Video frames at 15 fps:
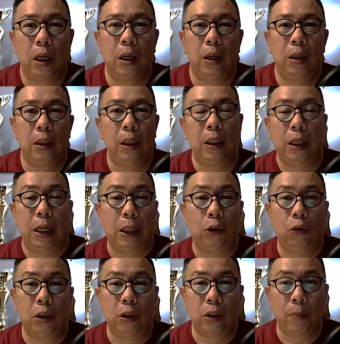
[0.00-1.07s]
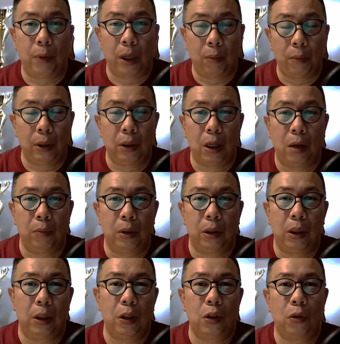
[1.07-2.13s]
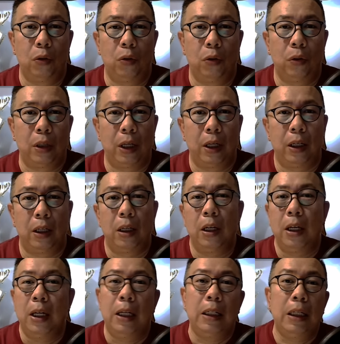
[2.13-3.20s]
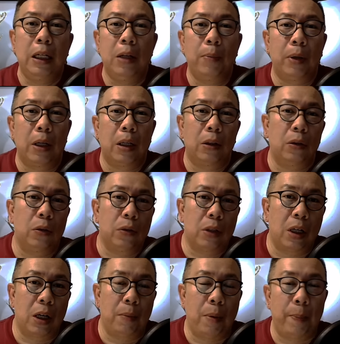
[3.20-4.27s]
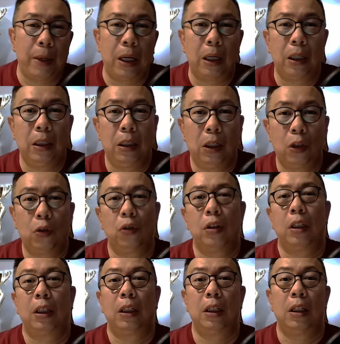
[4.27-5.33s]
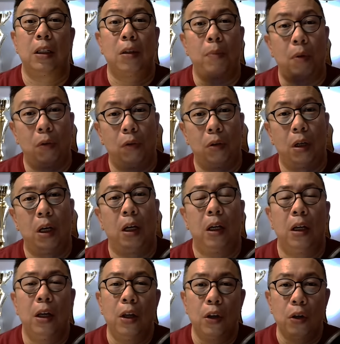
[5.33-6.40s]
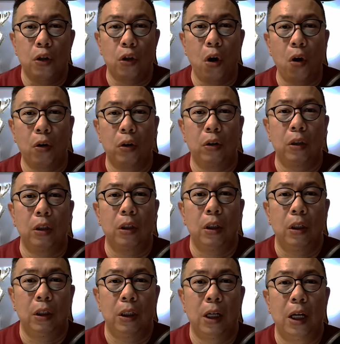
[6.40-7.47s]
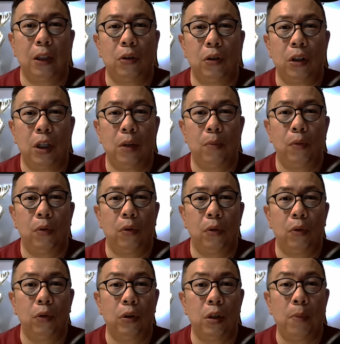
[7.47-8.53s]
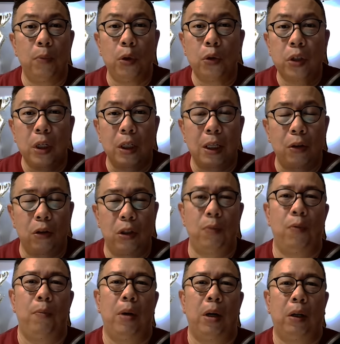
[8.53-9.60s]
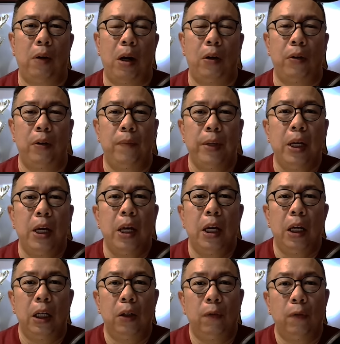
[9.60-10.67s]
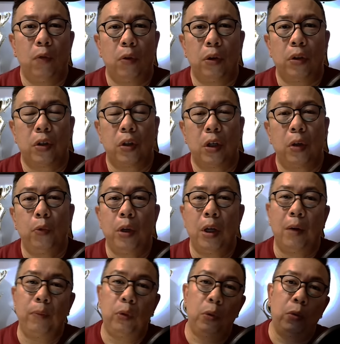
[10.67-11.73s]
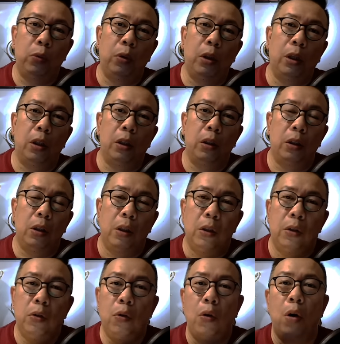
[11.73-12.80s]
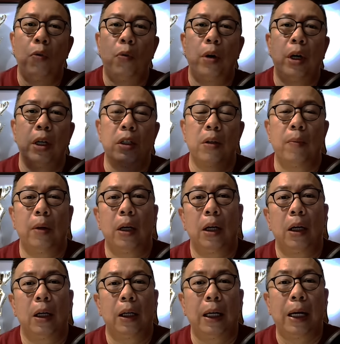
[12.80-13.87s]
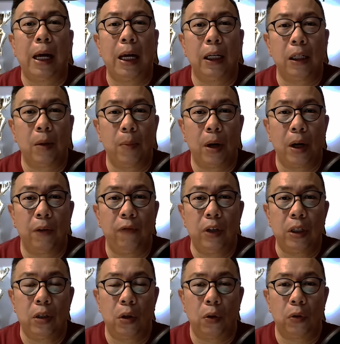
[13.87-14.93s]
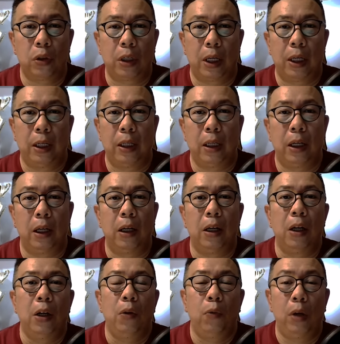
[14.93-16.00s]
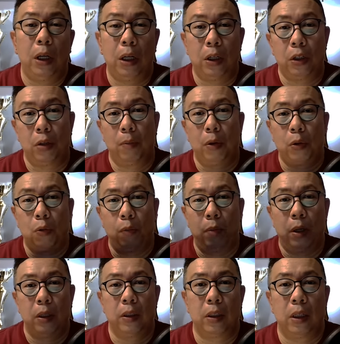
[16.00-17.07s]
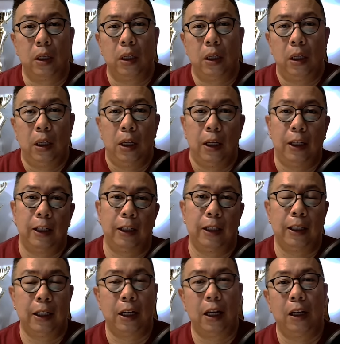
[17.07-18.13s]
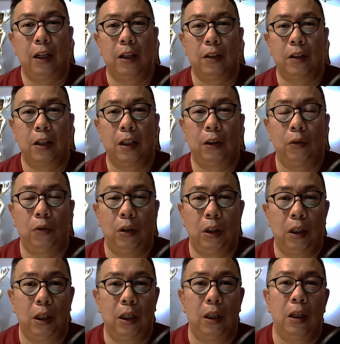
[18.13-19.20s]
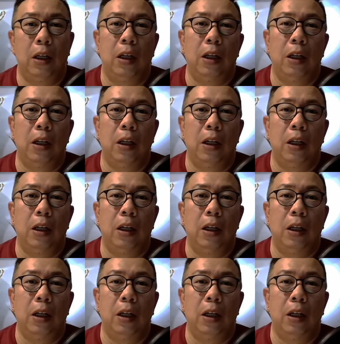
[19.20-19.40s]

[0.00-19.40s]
nga dili nato na siya magamit-gamit diretso no kay dili man nato sa na mapananghid diretso sa tagiya sa maong uh, song nga atong gihimong or the music nga atong gihimong background. And of course, we have to uh, draw away sa mga karaan nga mga videos kay uh, wala na siya magsubay sa uh, gikinahanglan sa ato ang uh,